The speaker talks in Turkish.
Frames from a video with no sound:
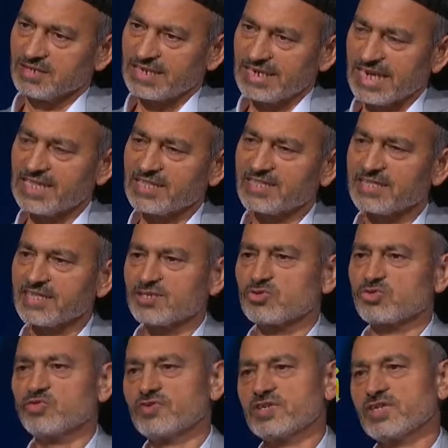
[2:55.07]
Geldiğinde
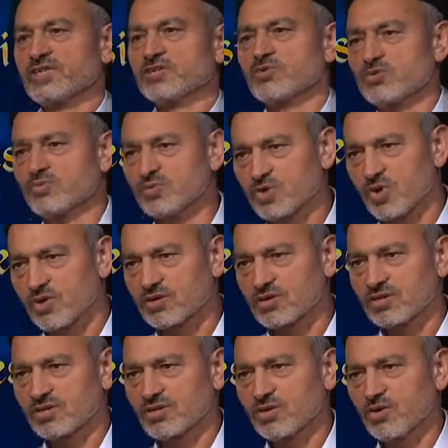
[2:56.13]
sufilerin hukmu yok.
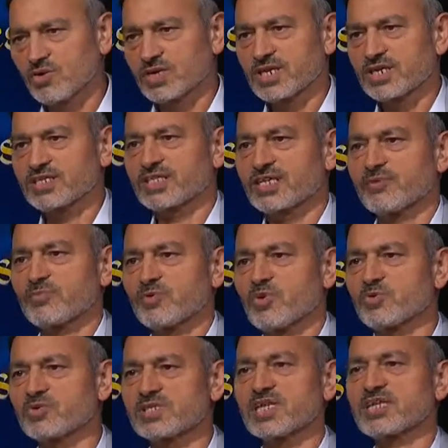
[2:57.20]
Onların
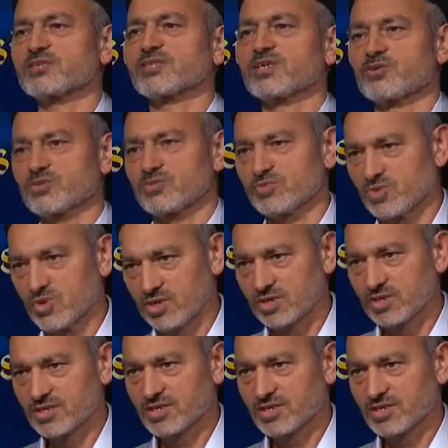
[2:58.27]
terminolojilerinde hukmu yok.